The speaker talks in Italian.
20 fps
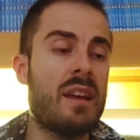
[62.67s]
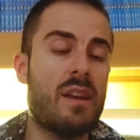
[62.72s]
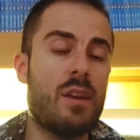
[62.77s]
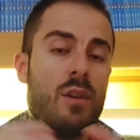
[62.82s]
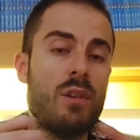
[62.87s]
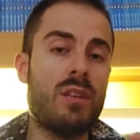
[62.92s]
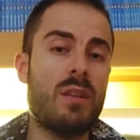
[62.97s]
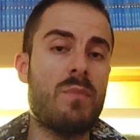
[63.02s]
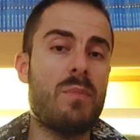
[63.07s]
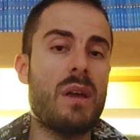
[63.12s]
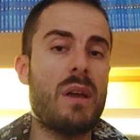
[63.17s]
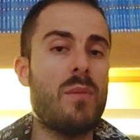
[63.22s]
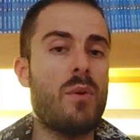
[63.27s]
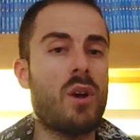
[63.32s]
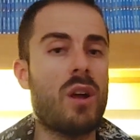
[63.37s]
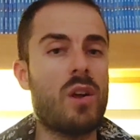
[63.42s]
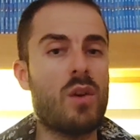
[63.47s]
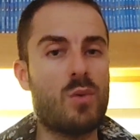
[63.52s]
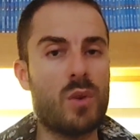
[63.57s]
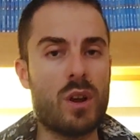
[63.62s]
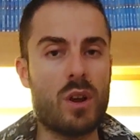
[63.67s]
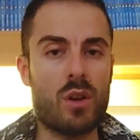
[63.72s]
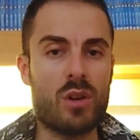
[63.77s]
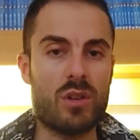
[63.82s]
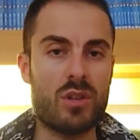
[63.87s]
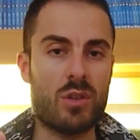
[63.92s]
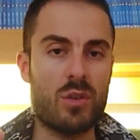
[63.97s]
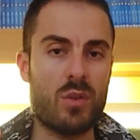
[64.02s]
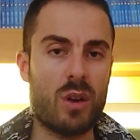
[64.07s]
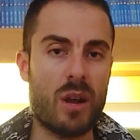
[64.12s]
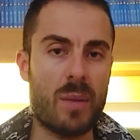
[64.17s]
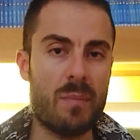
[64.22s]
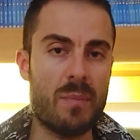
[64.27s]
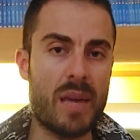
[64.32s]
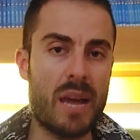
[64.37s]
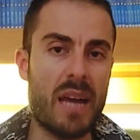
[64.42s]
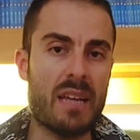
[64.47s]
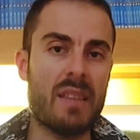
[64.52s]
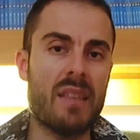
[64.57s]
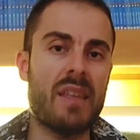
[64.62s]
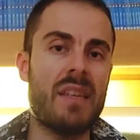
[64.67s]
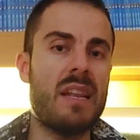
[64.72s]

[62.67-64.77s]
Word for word: noi sappiamo che alcune cose sono cambiate.